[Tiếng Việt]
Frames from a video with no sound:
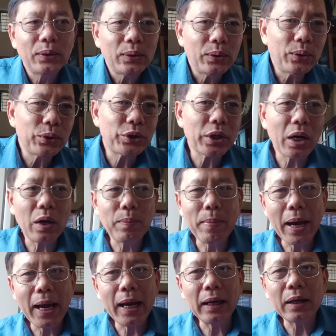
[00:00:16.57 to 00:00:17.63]
ô sao
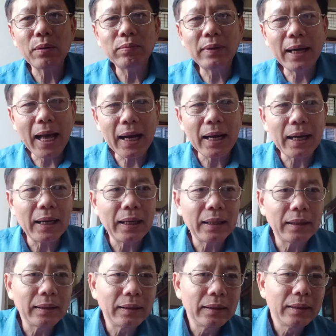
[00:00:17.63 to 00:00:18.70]
bé không lắc
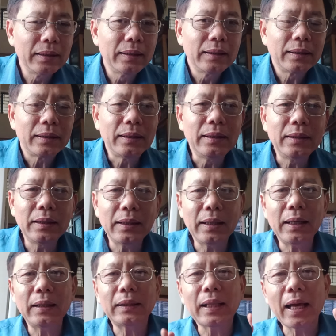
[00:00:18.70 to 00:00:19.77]

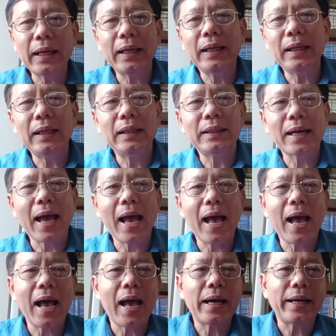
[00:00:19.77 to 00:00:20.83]
đưa tay
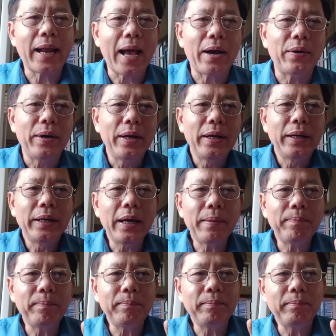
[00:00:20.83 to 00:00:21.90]
ra nào
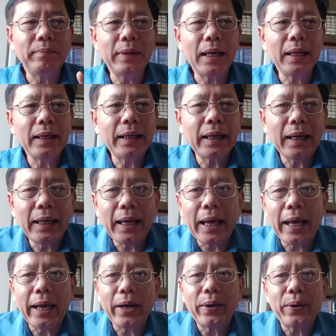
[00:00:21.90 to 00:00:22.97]
nắm lấy cái
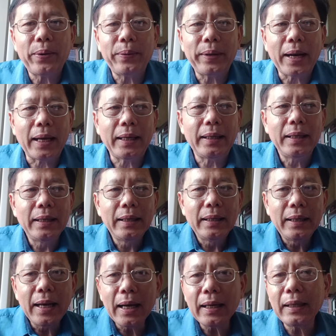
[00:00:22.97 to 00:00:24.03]
eo này
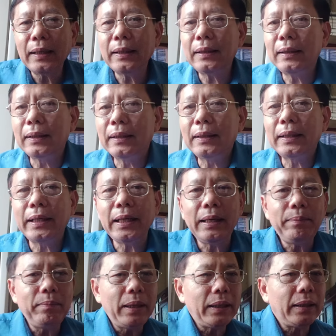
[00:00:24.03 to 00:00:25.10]
lắc lư
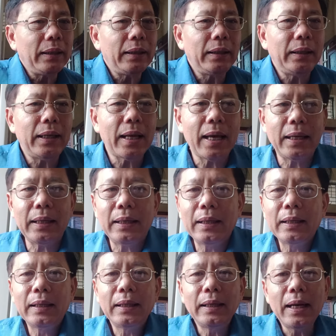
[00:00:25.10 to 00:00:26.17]
cái mình này
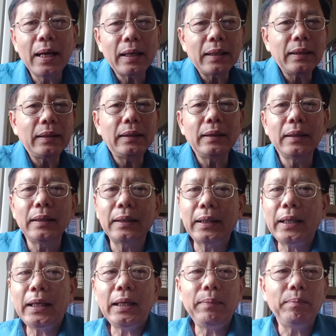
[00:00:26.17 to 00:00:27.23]
lắc lư
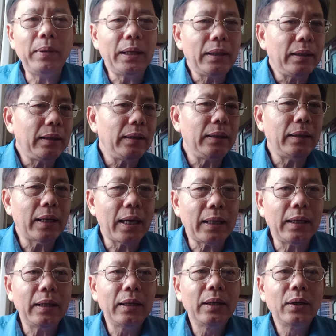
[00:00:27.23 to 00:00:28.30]
cái mình
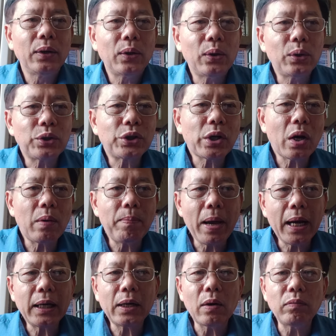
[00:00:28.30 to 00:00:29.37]
này ô sao
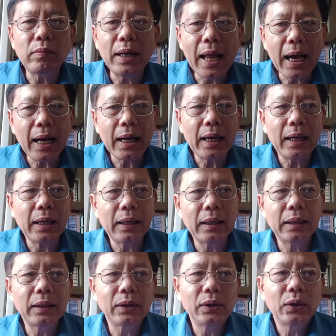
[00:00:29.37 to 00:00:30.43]
bé không lắc
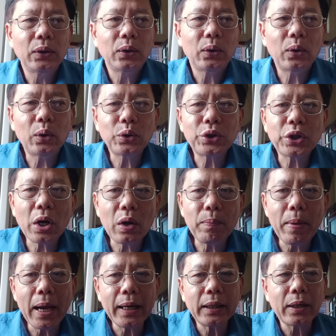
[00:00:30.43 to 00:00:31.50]
ô sao
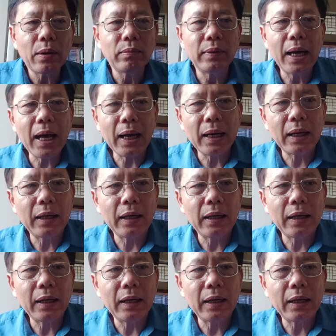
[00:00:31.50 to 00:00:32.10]
bé không lắc